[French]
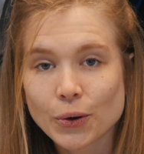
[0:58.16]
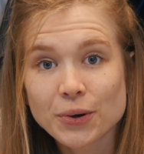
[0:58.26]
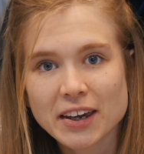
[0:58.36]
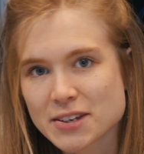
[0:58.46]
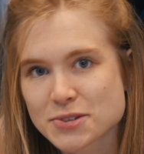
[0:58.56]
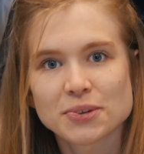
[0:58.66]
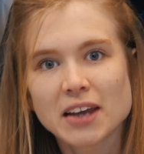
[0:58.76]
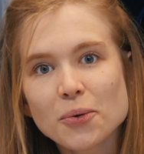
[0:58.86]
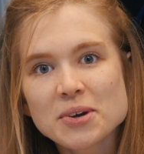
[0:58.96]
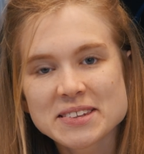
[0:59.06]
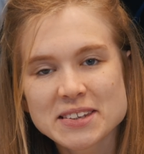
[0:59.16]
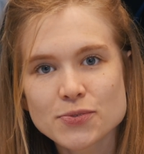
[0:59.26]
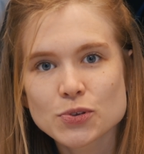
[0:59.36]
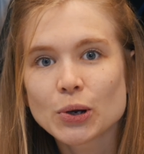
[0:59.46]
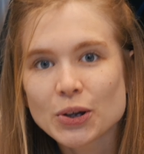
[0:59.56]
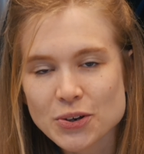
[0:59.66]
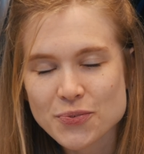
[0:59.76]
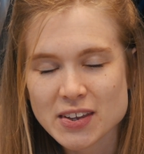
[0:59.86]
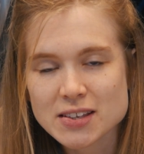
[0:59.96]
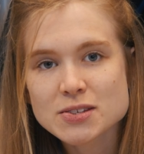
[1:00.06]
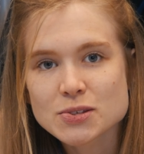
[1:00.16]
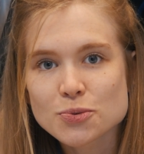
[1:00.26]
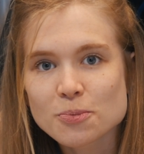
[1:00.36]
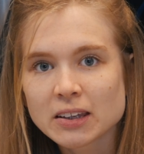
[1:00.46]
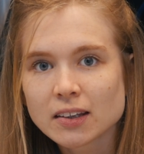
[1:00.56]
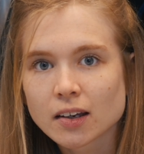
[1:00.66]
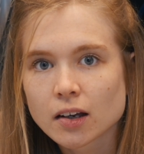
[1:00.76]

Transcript: Ok, so now it gives a lot of sense to me